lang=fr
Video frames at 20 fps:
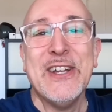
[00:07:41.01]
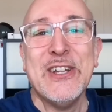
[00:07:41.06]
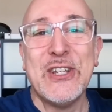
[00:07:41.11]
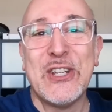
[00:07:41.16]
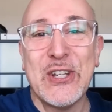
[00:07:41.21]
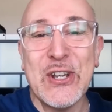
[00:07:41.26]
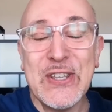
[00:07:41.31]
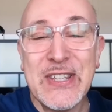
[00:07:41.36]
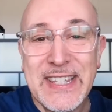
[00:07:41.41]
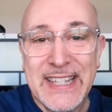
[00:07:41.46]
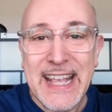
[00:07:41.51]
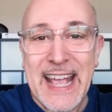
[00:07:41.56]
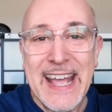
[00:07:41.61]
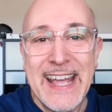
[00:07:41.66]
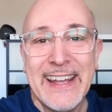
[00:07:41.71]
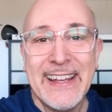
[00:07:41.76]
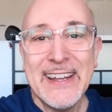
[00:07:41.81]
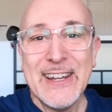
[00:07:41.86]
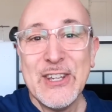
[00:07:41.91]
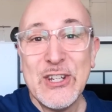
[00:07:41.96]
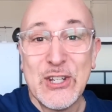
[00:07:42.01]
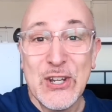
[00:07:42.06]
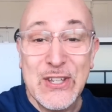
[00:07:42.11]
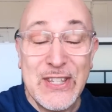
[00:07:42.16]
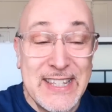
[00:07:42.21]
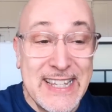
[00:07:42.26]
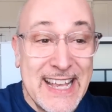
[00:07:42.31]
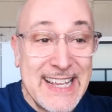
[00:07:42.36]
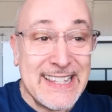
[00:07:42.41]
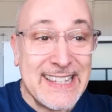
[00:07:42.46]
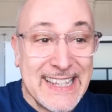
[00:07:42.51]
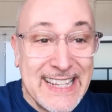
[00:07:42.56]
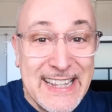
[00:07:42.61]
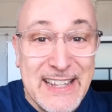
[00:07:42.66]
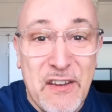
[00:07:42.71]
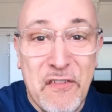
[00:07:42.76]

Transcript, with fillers: je sais, je sais ce qui